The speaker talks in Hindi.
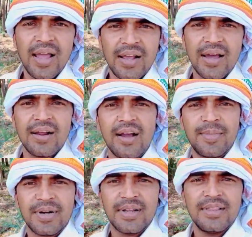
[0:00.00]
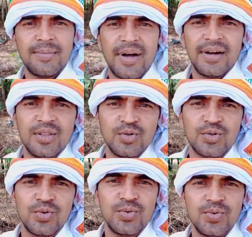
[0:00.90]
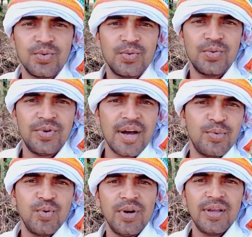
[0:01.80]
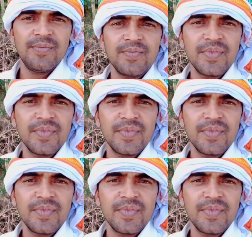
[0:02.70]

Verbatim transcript: आइकन का बटन दबाना दोस्तों ना भूलें